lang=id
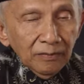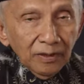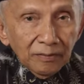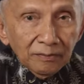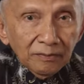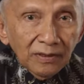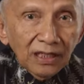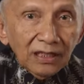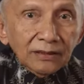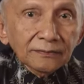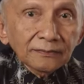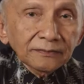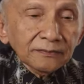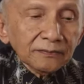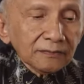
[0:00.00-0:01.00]

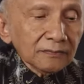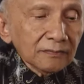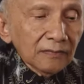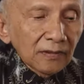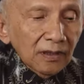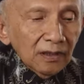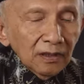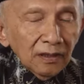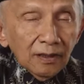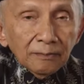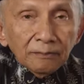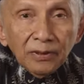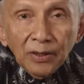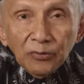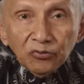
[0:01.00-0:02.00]
memang
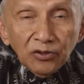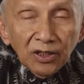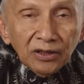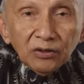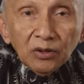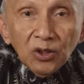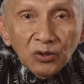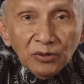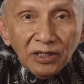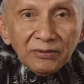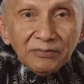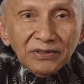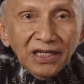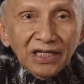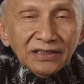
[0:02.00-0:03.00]
Papua itu
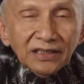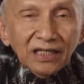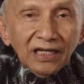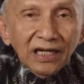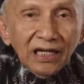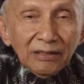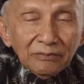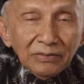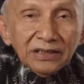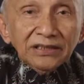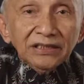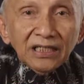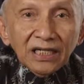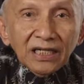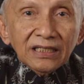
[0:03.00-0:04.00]
luar biasa, amat
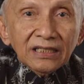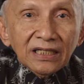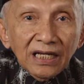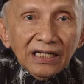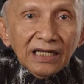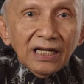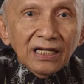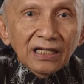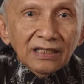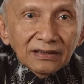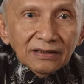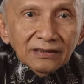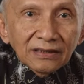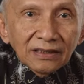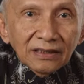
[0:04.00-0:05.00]
sangat kaya.
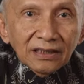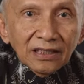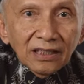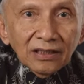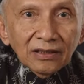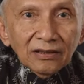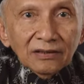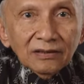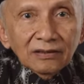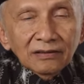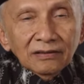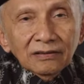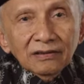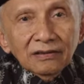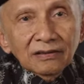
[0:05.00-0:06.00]
Jadi
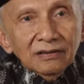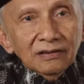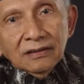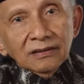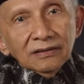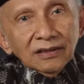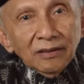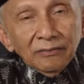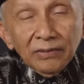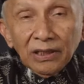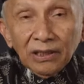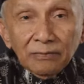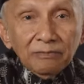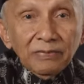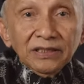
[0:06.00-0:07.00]
kalau
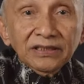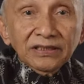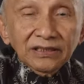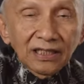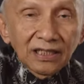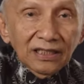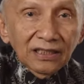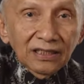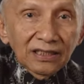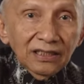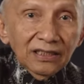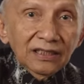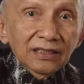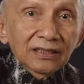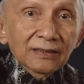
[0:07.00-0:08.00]
sampai lepas
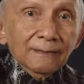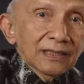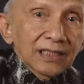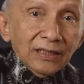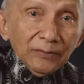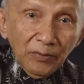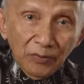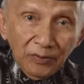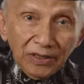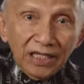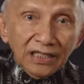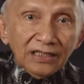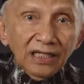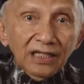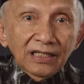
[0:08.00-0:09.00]
dari
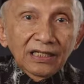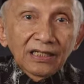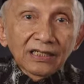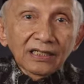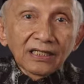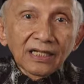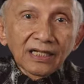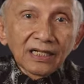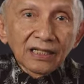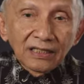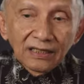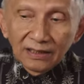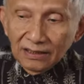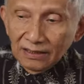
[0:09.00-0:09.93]
Republik kita ini ya,